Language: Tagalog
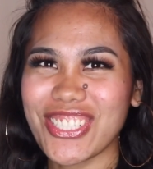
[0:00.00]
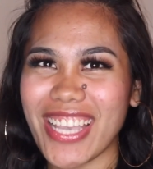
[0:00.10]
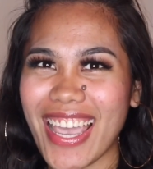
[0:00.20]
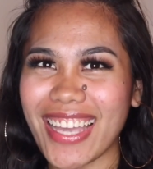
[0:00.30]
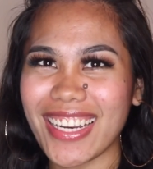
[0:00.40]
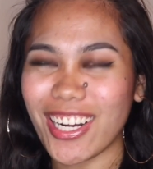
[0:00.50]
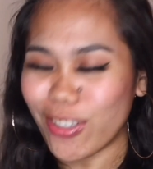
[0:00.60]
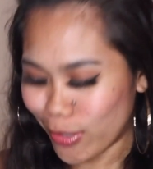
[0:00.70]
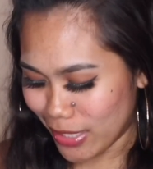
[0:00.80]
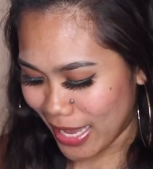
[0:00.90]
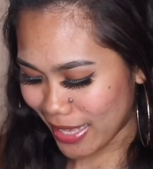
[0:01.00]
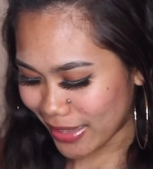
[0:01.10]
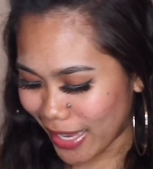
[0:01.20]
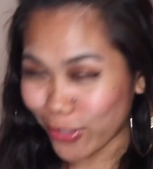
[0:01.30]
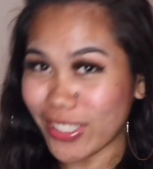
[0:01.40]
Shien Haol. At
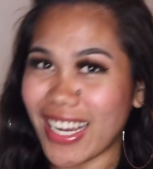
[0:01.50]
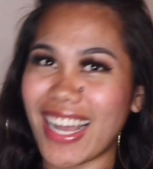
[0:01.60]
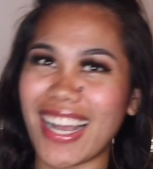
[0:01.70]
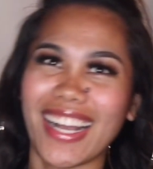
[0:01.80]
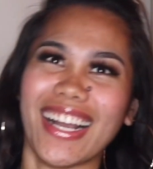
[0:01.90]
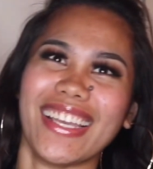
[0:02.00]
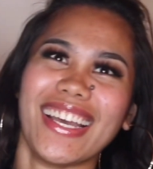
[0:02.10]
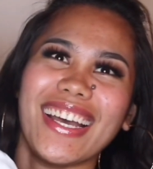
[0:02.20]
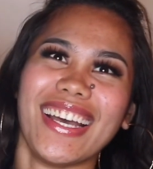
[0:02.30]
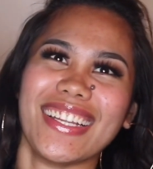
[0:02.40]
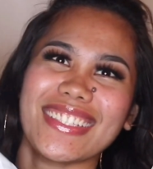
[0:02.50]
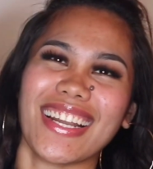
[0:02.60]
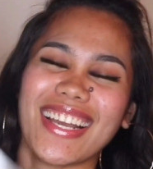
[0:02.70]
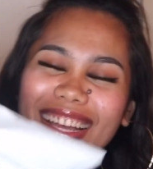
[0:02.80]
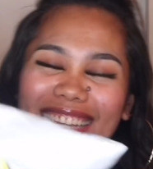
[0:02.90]
eto na nga, ayan,
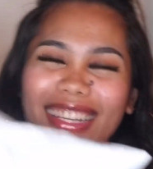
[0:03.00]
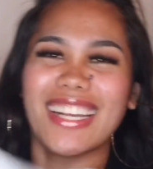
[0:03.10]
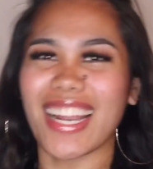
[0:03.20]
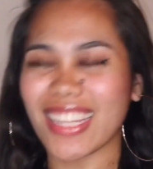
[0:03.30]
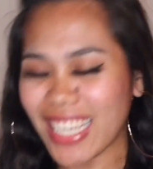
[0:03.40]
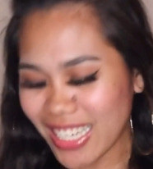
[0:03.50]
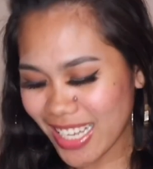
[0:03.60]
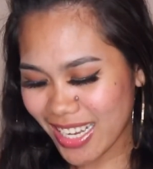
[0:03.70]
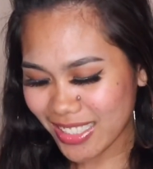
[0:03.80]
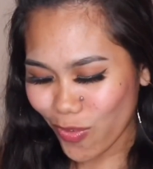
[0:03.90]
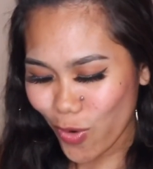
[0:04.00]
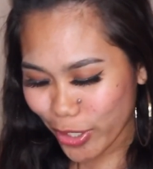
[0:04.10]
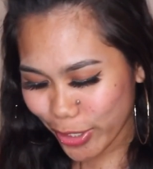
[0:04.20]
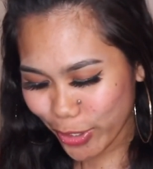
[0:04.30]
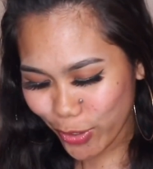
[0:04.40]
sarahan. Karating lang ng
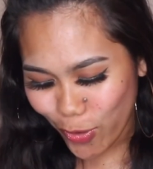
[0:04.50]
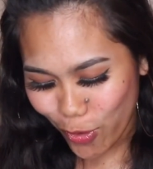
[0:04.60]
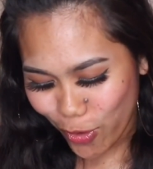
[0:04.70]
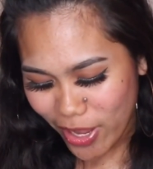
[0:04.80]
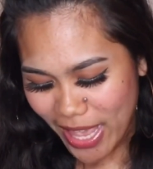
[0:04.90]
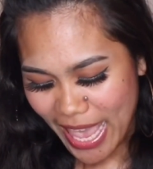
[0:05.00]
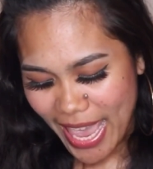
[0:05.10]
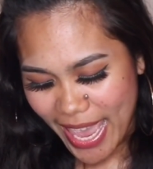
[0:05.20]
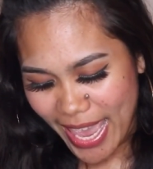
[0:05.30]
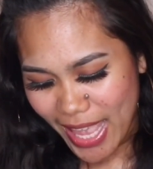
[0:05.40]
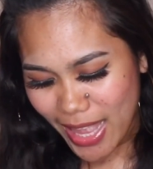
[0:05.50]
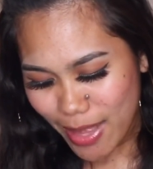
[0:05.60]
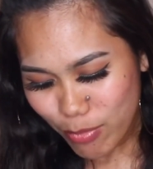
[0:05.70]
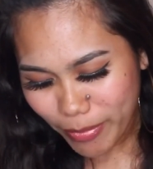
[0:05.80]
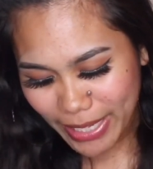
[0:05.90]
order ko. And
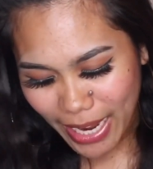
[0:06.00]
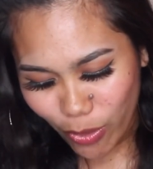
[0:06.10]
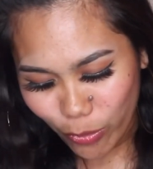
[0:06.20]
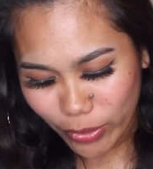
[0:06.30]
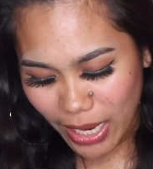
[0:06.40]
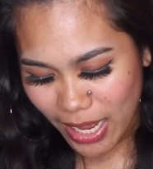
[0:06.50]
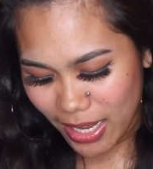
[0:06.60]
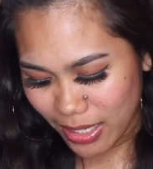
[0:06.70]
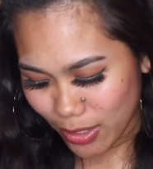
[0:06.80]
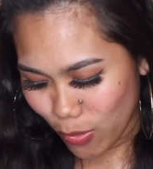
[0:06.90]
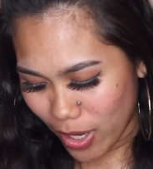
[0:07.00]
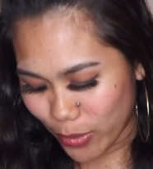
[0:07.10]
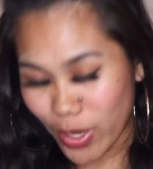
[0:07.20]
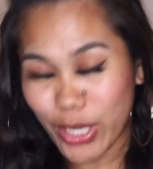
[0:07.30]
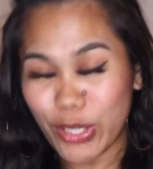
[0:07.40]
bumili ako ng kung
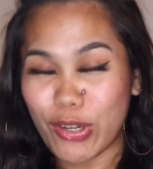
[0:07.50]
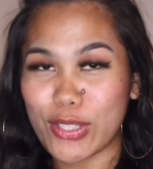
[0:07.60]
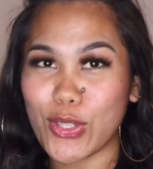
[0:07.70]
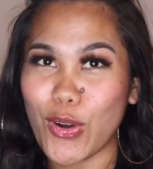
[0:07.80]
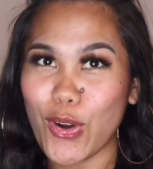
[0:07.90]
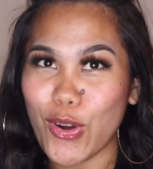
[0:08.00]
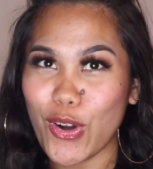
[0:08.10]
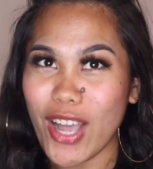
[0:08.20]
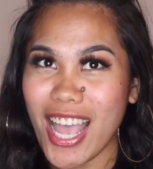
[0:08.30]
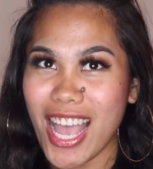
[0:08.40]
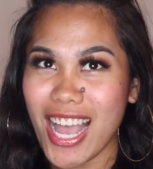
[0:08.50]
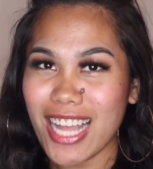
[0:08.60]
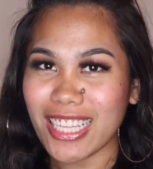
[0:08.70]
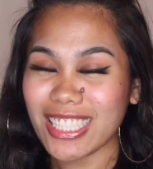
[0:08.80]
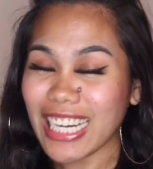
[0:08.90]
ano-ano. So,
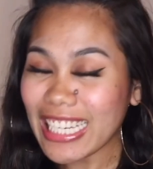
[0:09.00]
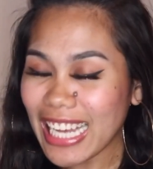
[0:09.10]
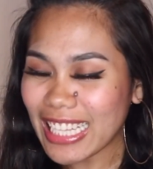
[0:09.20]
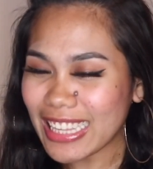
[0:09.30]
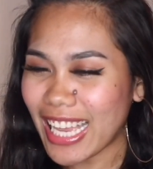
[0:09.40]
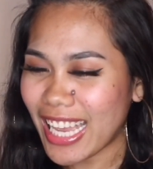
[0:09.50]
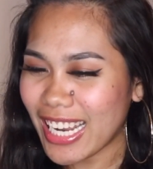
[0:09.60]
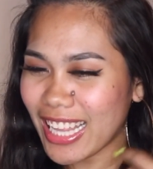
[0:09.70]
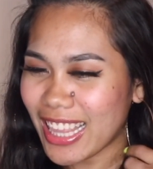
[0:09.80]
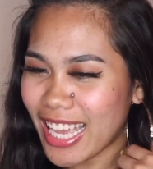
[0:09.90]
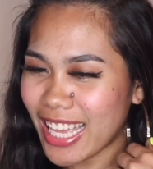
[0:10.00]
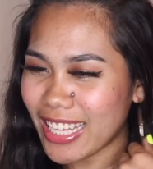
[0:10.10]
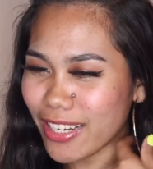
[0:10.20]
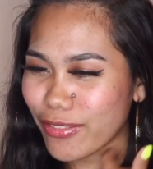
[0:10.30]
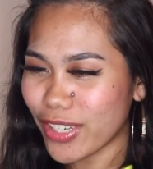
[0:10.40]
tatry natin and then
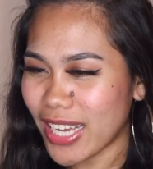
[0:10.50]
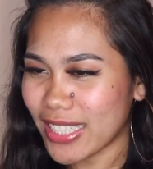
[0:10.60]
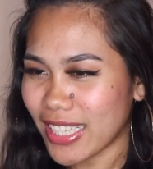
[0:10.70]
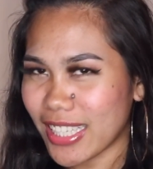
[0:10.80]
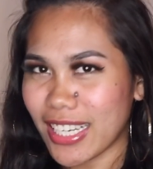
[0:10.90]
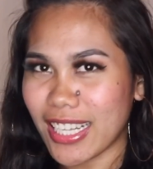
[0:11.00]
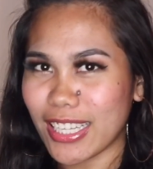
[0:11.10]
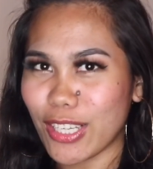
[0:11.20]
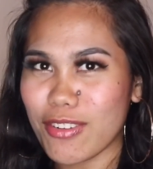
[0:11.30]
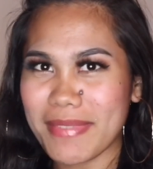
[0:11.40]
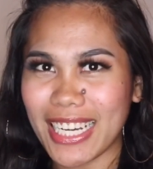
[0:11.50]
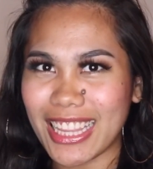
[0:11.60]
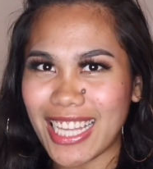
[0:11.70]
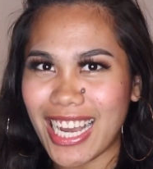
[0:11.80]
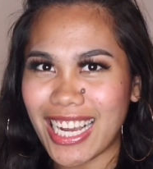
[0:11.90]
review natin. Tingnan natin kung
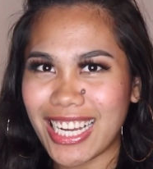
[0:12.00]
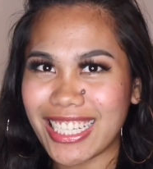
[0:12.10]
maganda.